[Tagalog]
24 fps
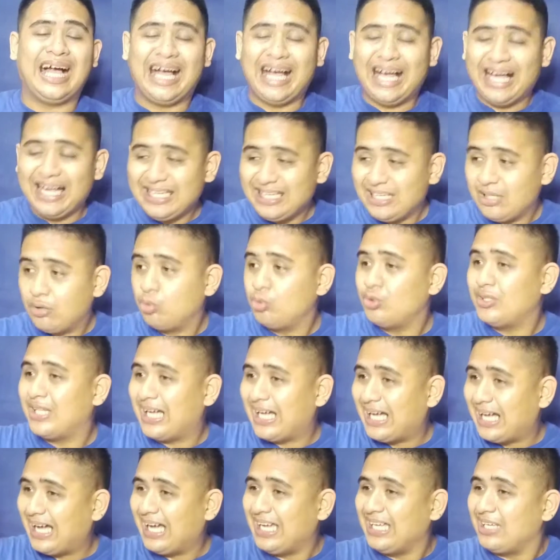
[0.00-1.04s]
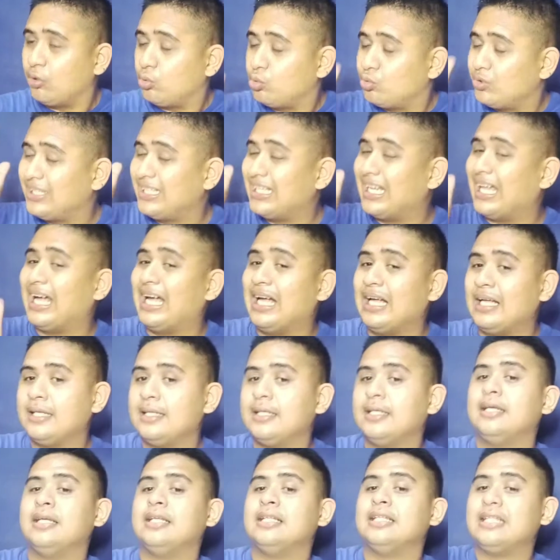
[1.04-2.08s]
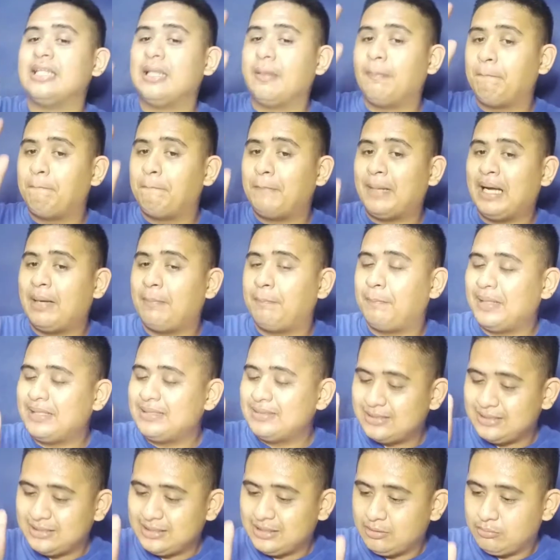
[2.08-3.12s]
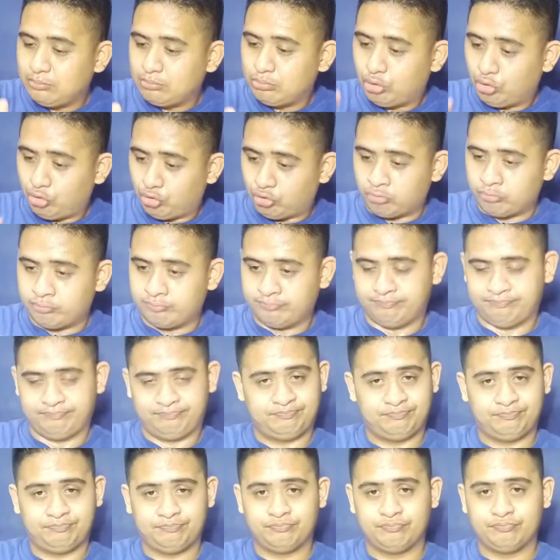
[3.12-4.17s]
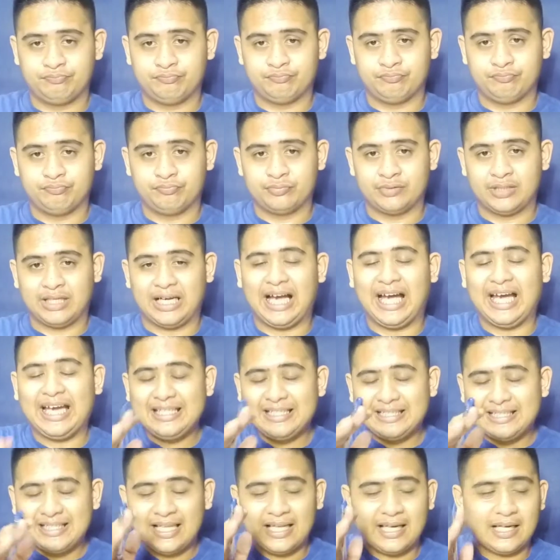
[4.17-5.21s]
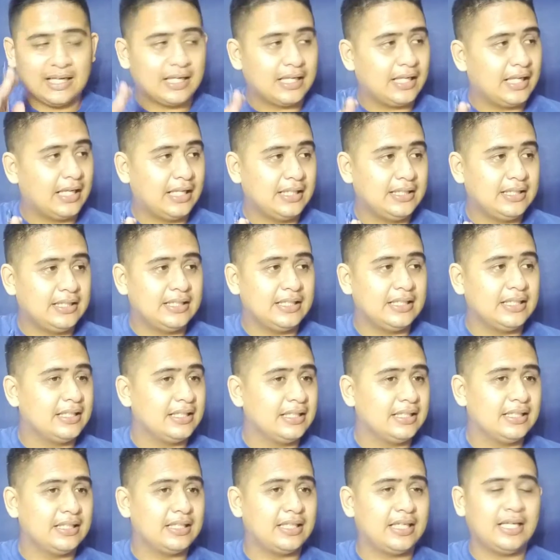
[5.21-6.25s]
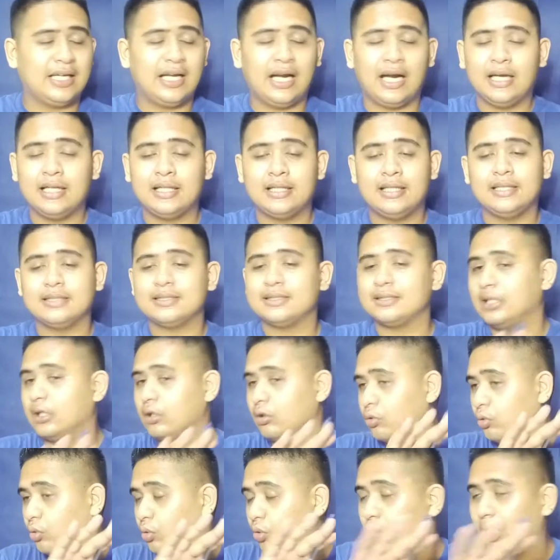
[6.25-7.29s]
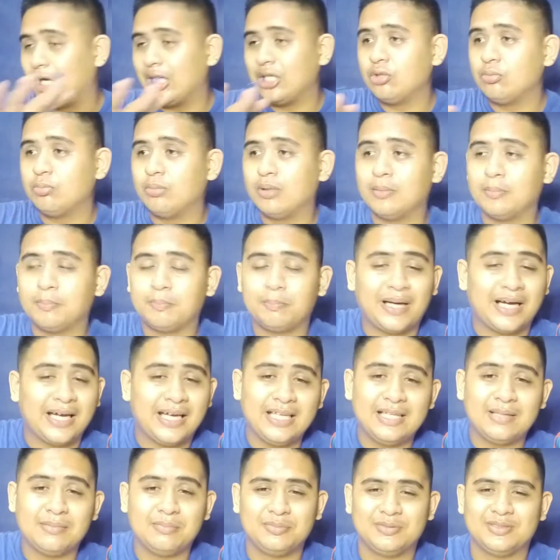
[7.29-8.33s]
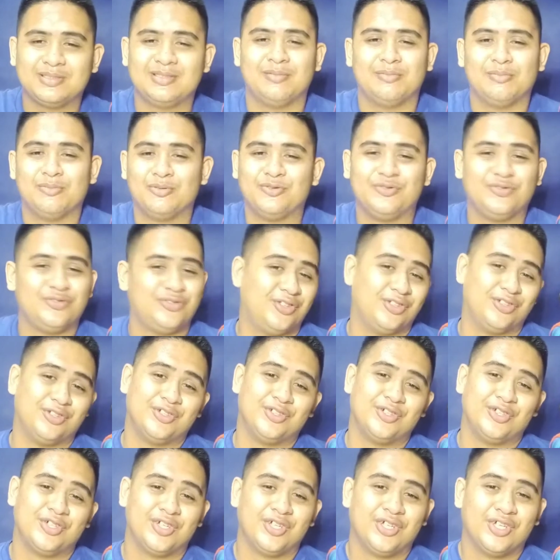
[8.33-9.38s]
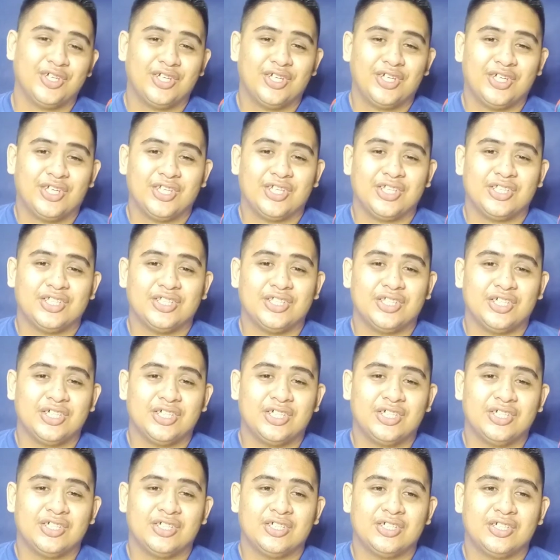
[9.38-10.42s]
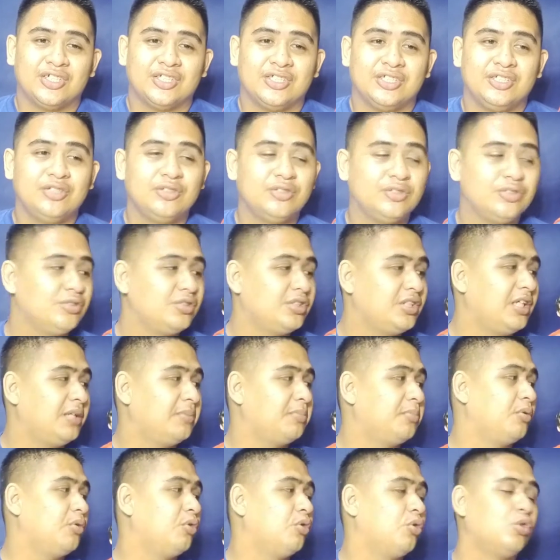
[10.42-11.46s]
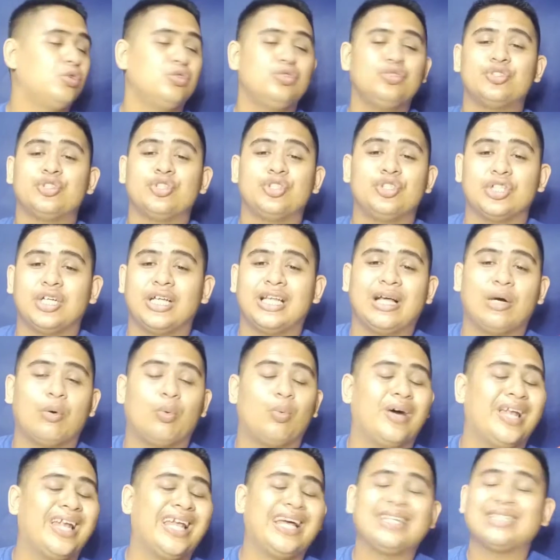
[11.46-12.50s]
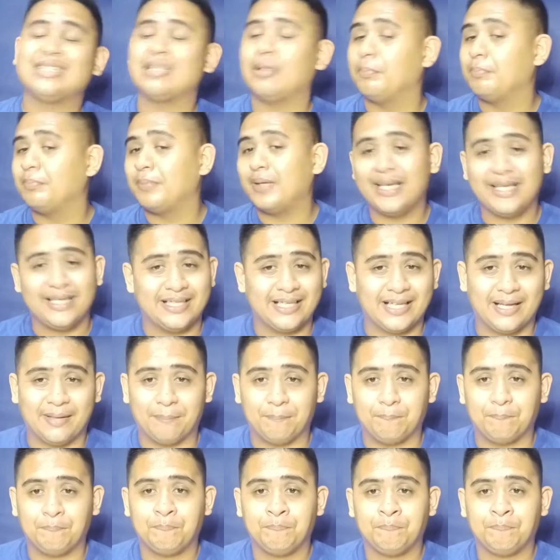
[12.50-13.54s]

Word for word: Ayaw na ayaw nila nang papansinin mo. Either regardless ng kung anumang pakialam sa mundo. No? Yung tipong concern ka lang, wala siyang pakialam